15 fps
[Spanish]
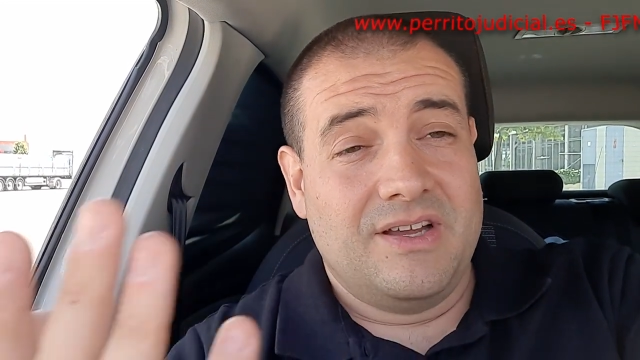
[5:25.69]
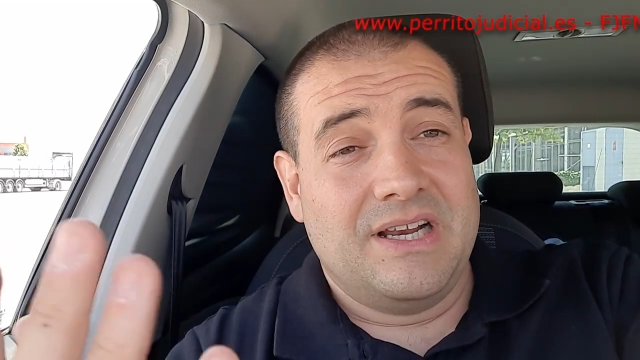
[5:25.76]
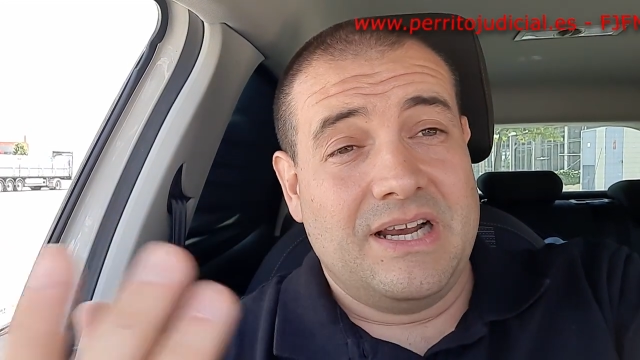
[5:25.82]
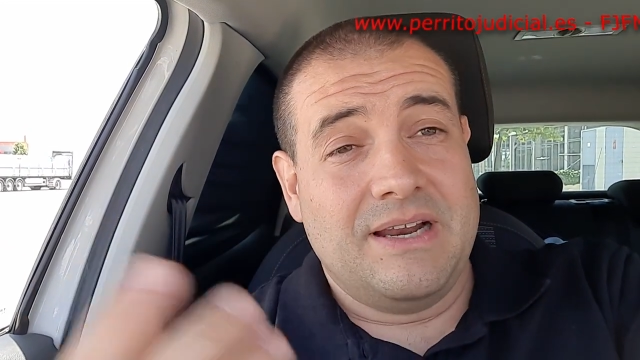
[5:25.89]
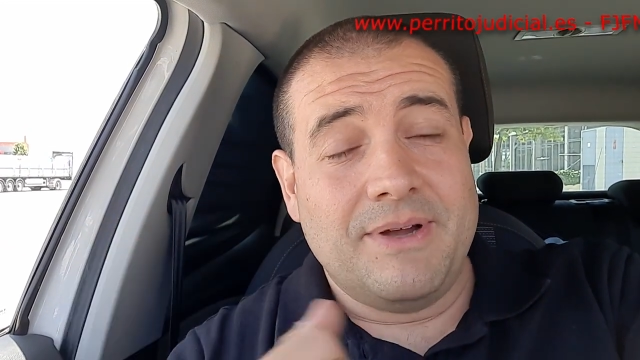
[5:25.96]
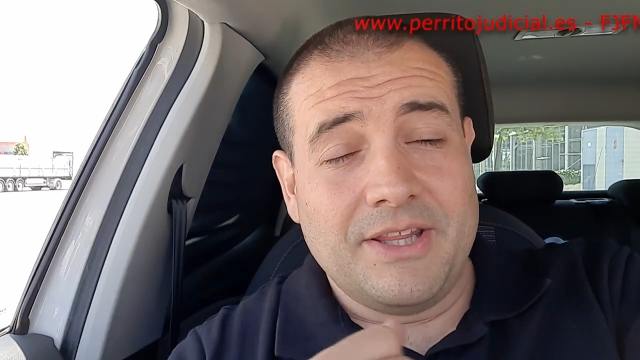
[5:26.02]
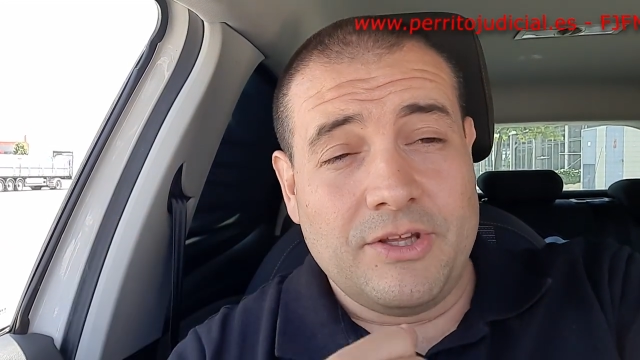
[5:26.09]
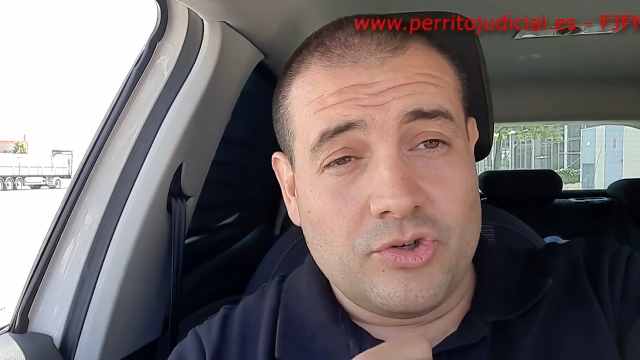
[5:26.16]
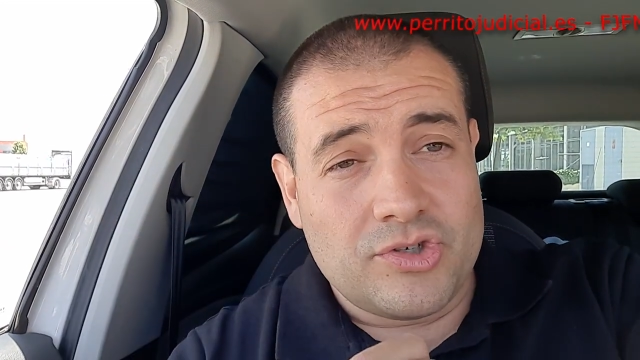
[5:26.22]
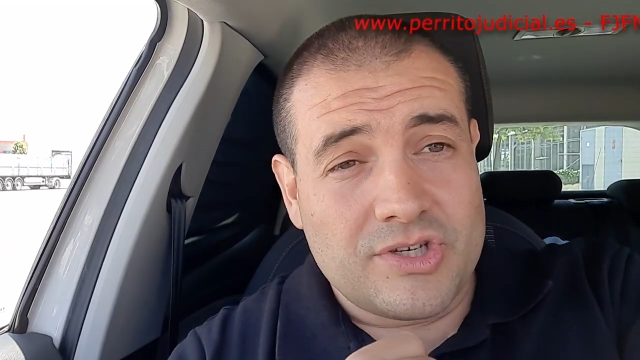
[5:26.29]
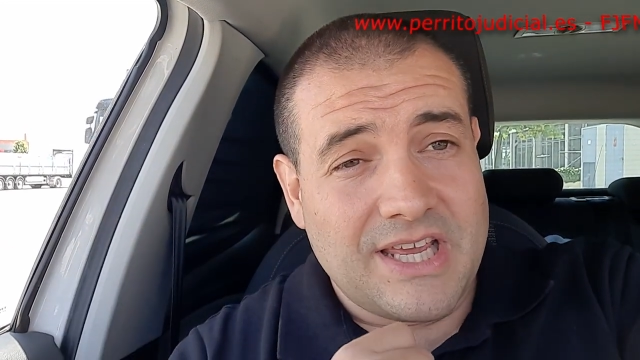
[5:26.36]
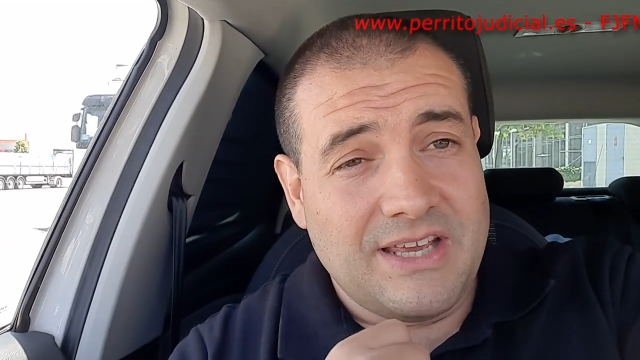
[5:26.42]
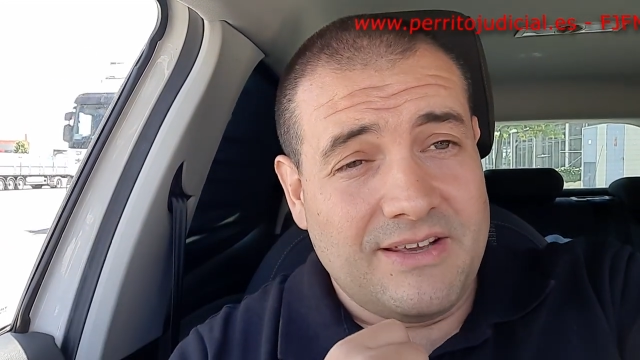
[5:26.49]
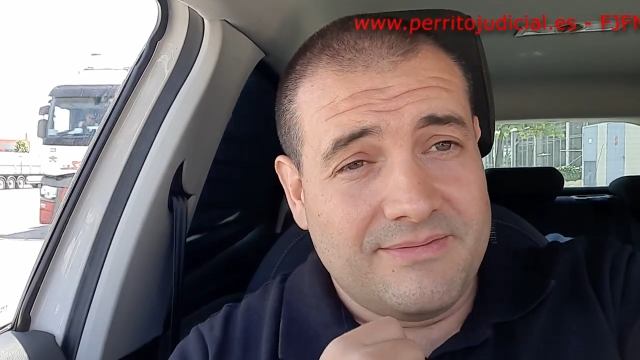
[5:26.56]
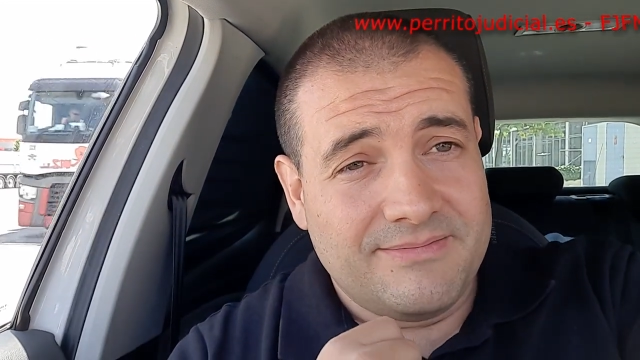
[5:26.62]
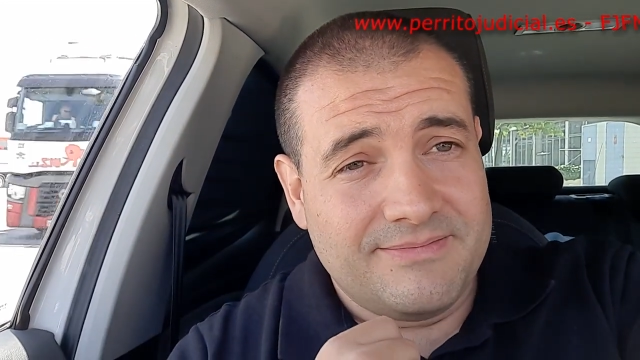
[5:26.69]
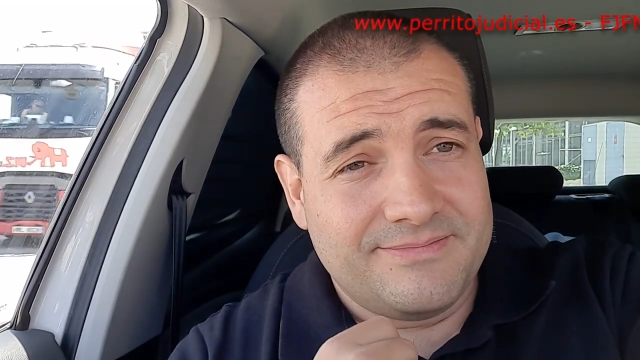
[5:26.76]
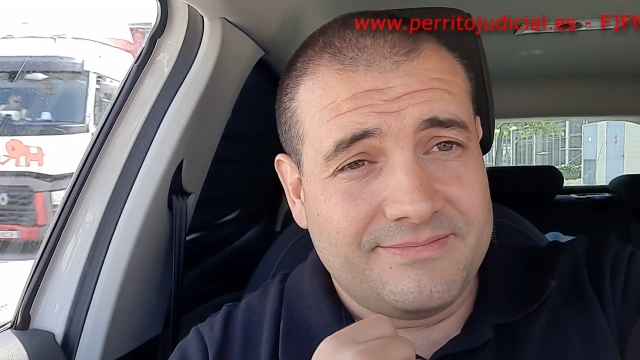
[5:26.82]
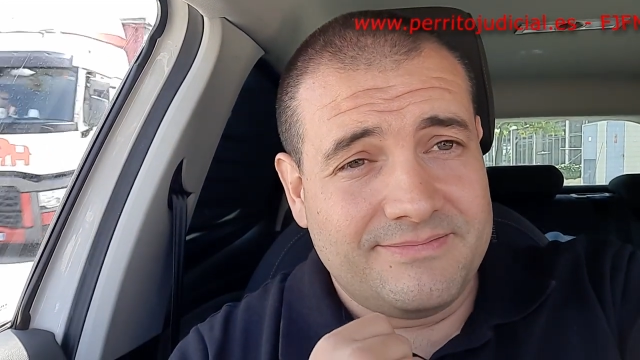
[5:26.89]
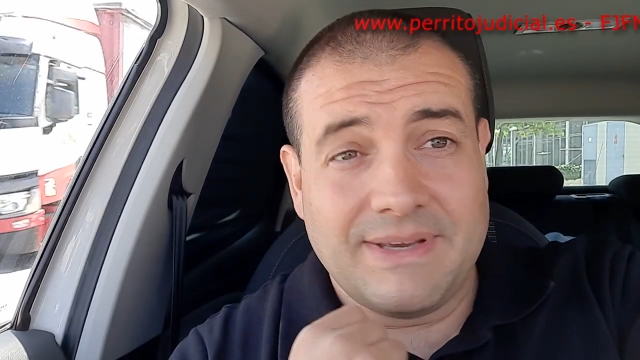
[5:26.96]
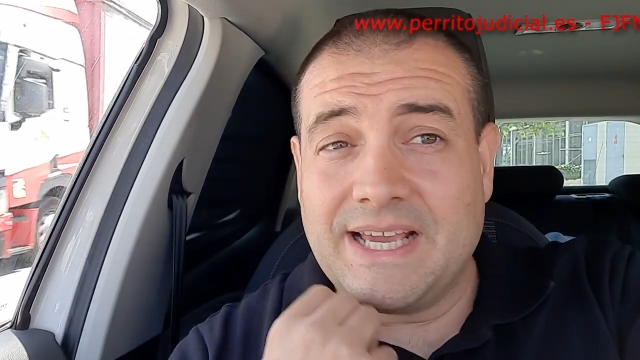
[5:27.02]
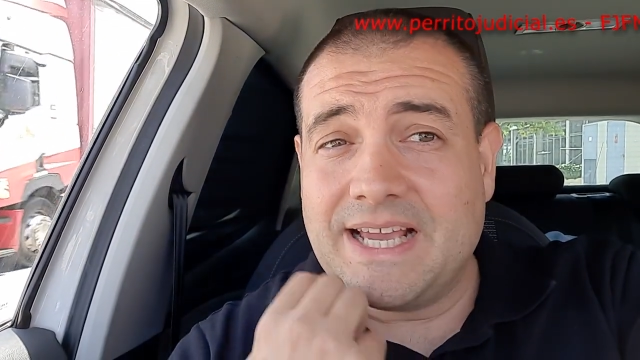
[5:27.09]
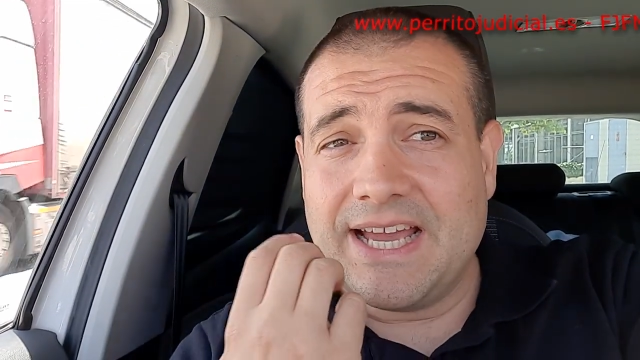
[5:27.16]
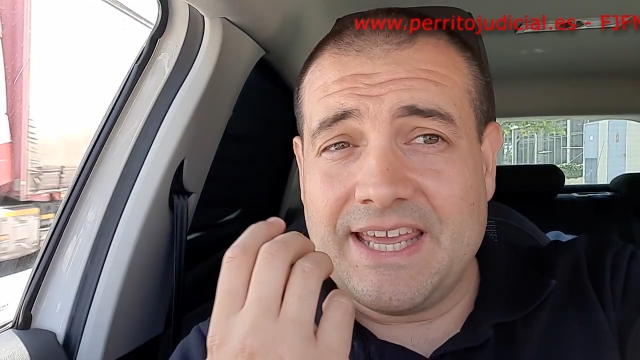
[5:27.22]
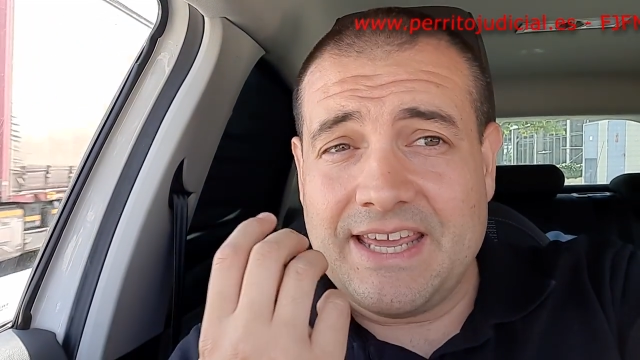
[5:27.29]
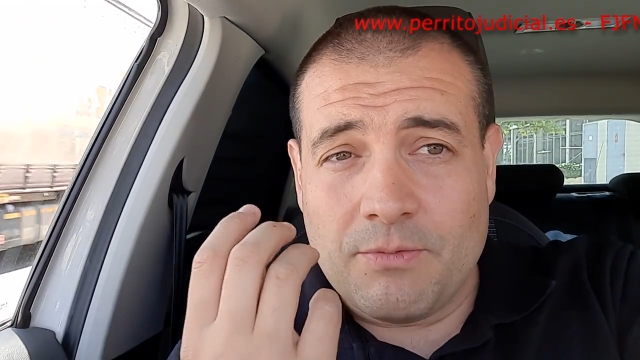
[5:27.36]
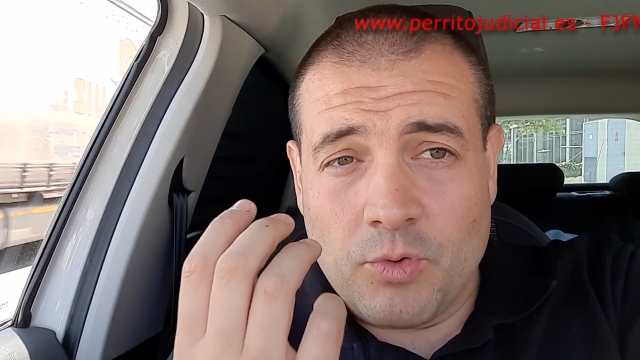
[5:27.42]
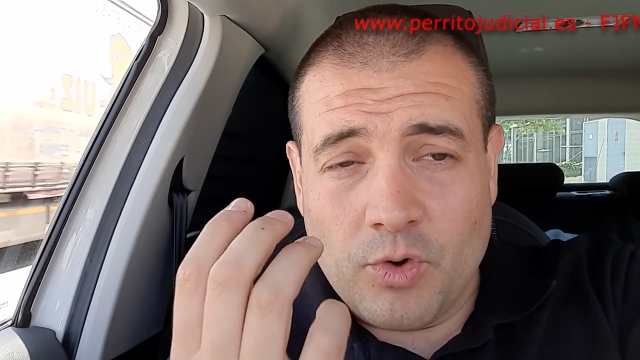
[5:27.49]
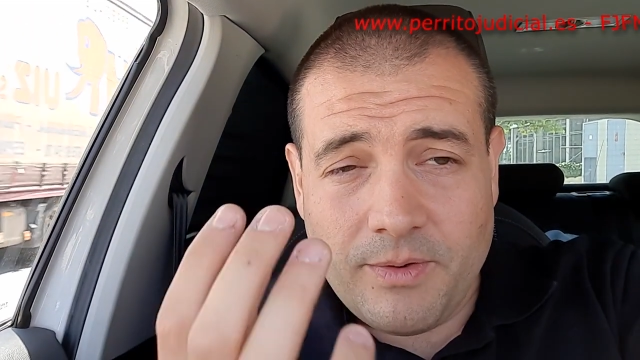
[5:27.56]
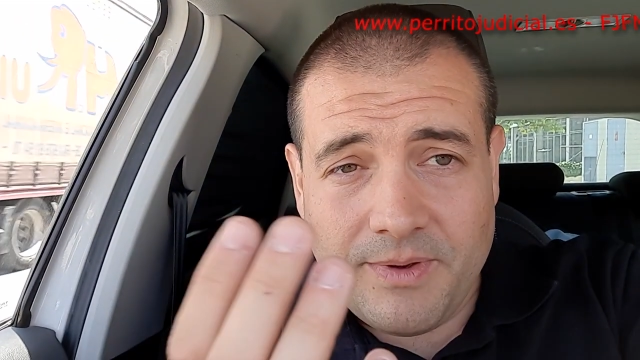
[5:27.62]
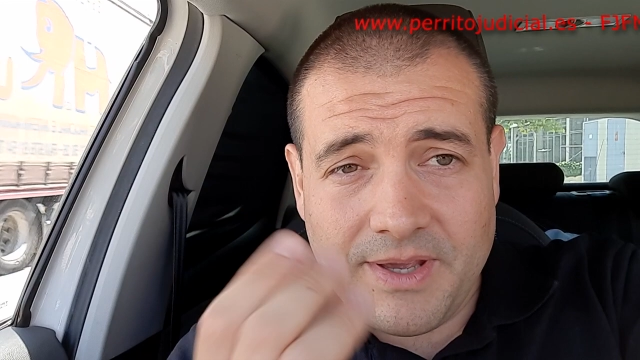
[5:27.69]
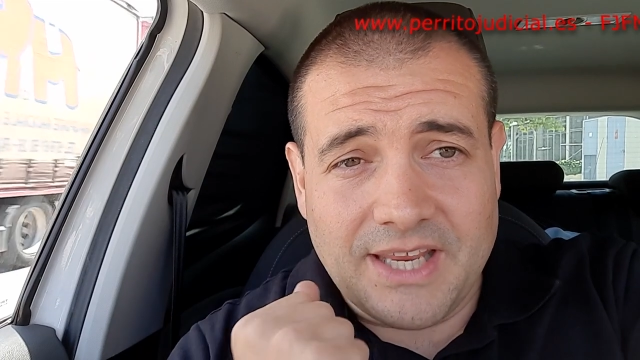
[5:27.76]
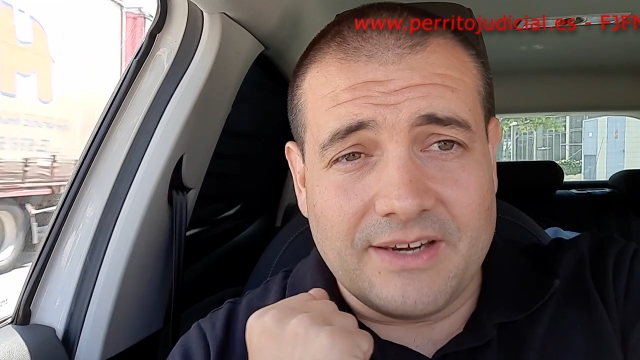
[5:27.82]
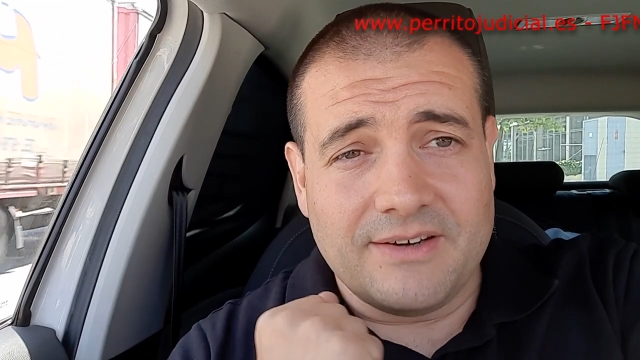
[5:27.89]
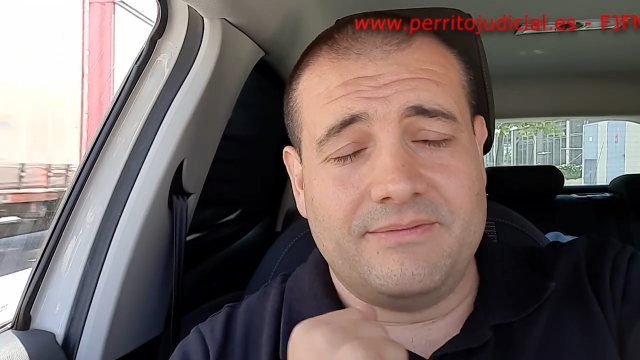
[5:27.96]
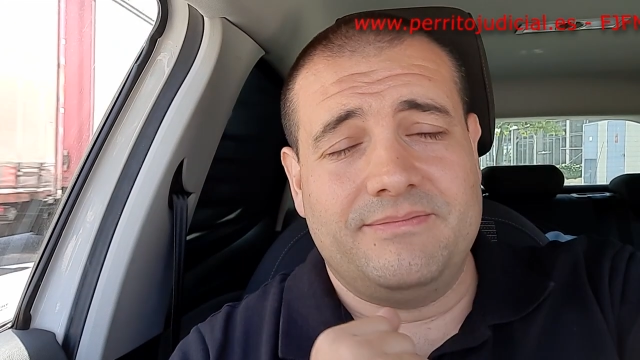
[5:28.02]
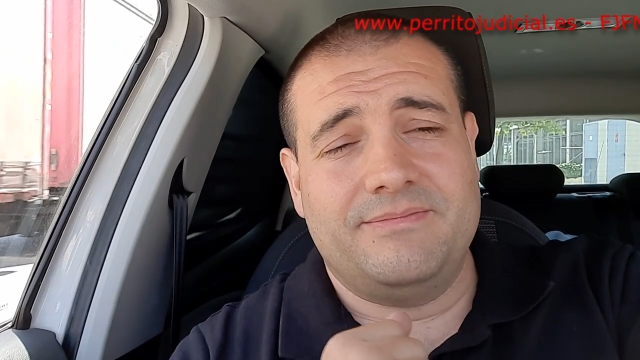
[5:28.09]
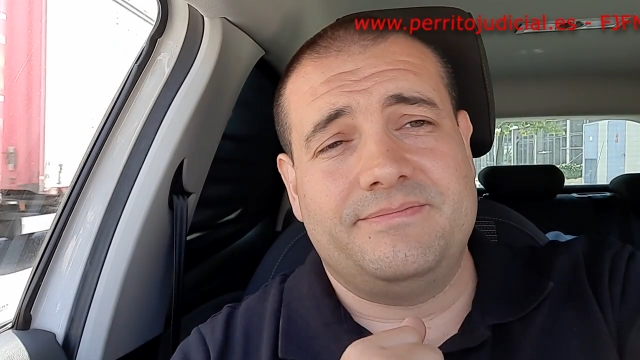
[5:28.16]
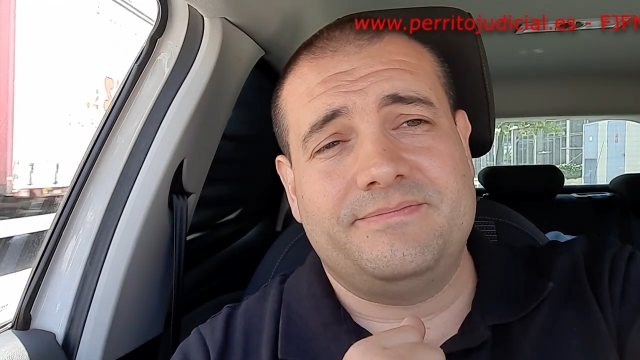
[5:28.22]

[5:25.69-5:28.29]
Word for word: Lewandowski, me caía muy bien,